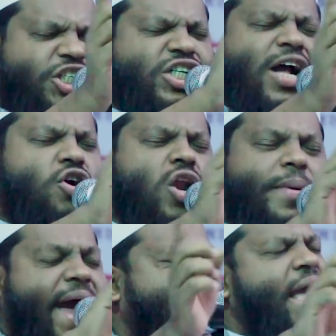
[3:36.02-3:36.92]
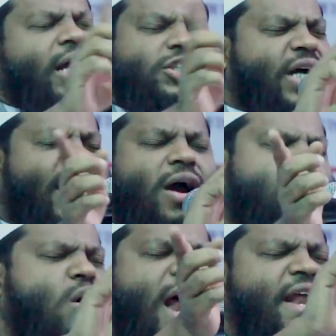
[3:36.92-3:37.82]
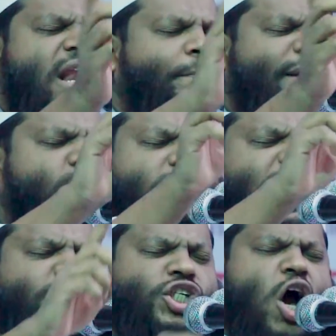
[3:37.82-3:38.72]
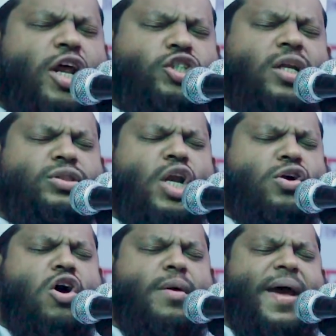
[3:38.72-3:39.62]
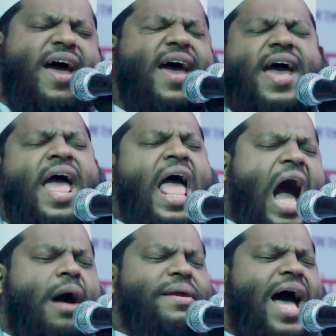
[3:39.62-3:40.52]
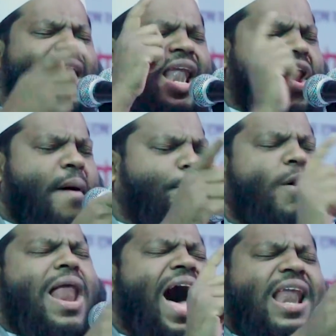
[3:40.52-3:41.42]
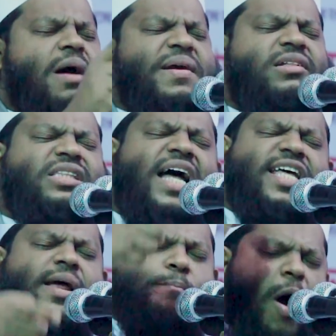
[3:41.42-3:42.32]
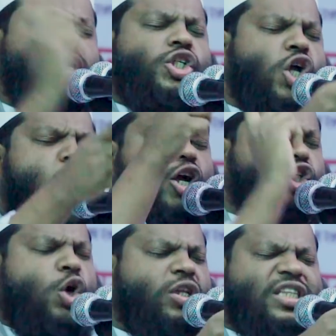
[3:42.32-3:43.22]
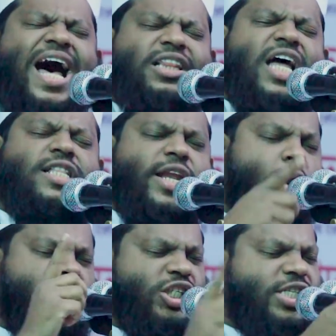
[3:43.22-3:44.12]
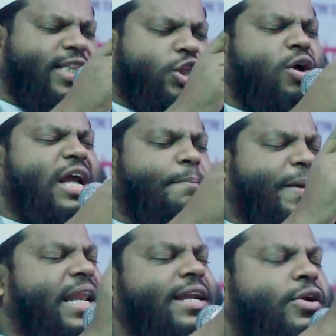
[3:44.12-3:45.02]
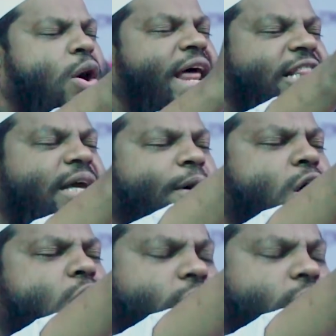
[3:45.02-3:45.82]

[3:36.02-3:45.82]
চেষ্টা করবে যারা কোরআনের বিরুদ্ধে ষড়যন্ত্র করবে আমি আল্লাহ রব্বুল আলমিন তাদের বংশ সুদ্ধা তাদের অস্তিত্বকে বিলীন করে দিব